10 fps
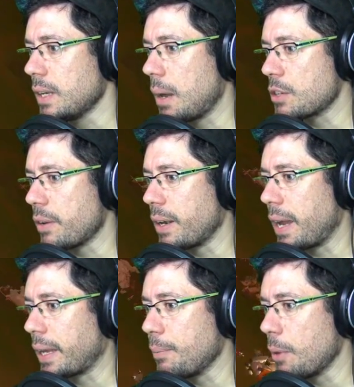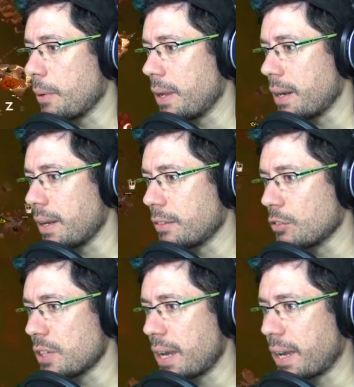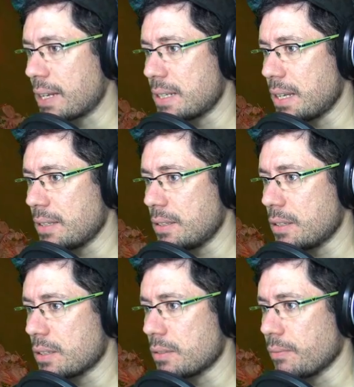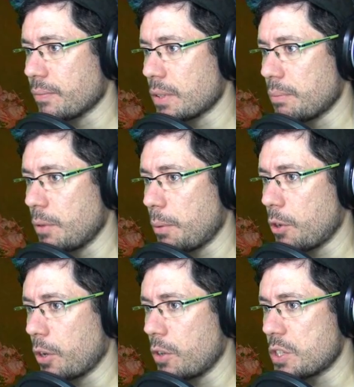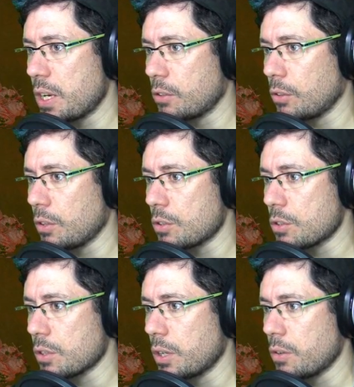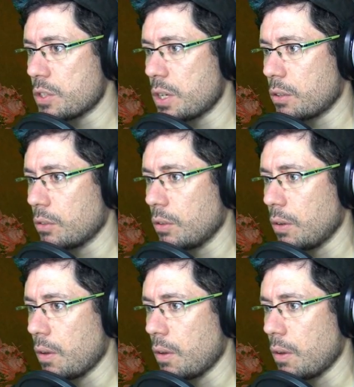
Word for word: Vamos a ver. Aquí puedo poner... Esto sería grasslands. No, pero yo quiero desierto, Dios. Quiero desierto.